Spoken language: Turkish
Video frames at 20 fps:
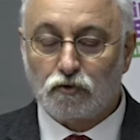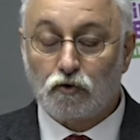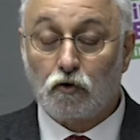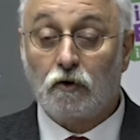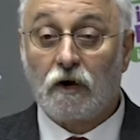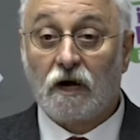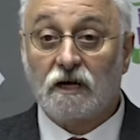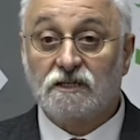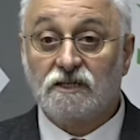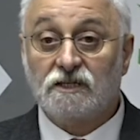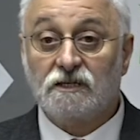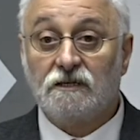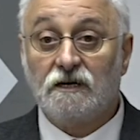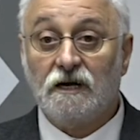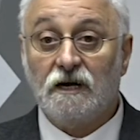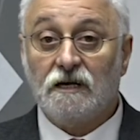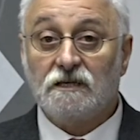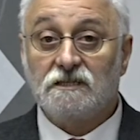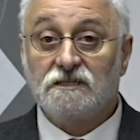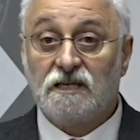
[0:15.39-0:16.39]
Çok açık
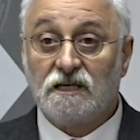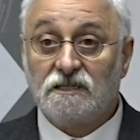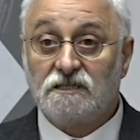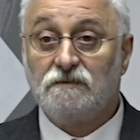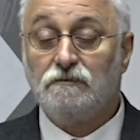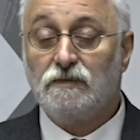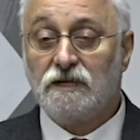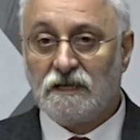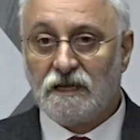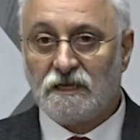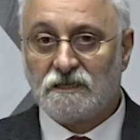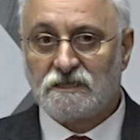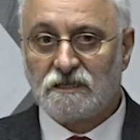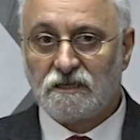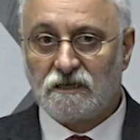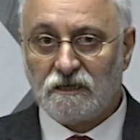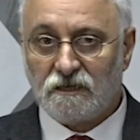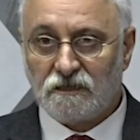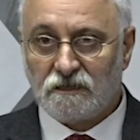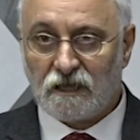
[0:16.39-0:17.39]
seçim
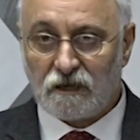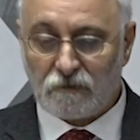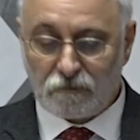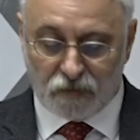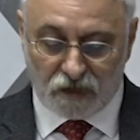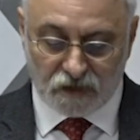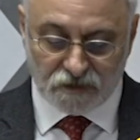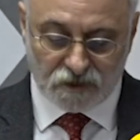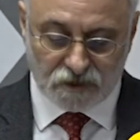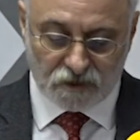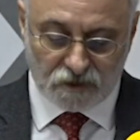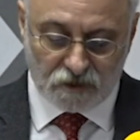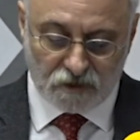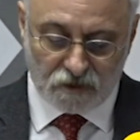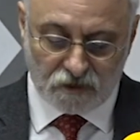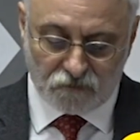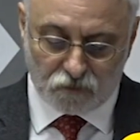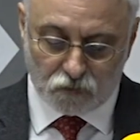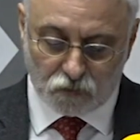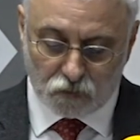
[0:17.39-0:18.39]
hilesine baş
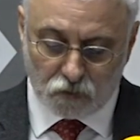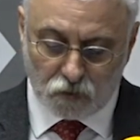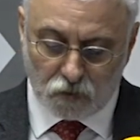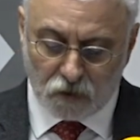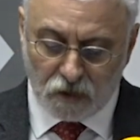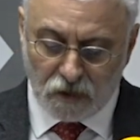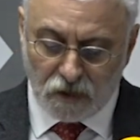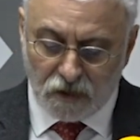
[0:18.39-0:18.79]
e, vuruluyor.